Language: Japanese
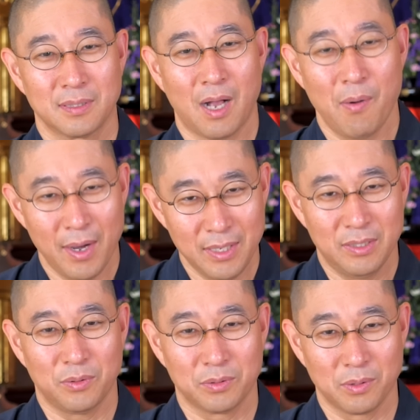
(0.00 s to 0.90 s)
かわいいっ
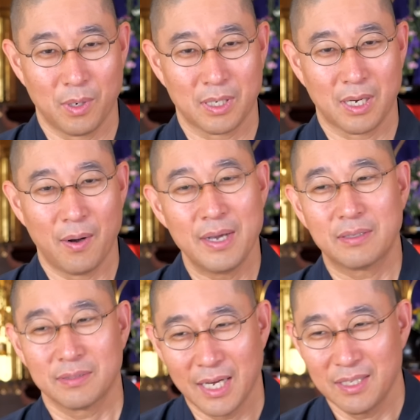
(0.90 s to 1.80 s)
ていうことは、かわい
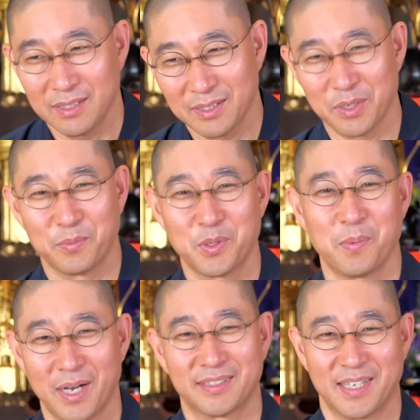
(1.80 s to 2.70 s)
くないっていうもの
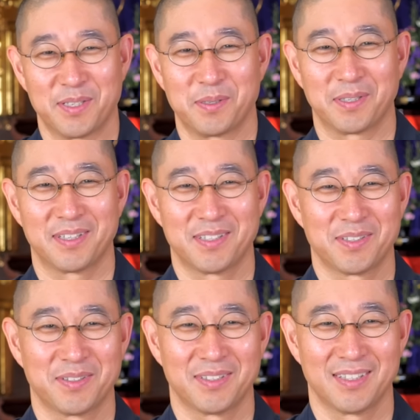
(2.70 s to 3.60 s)
もあったりするわけで
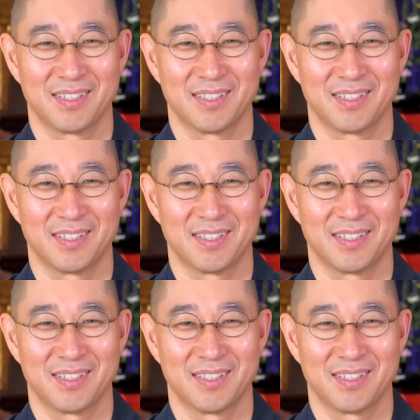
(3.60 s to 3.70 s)
すよ。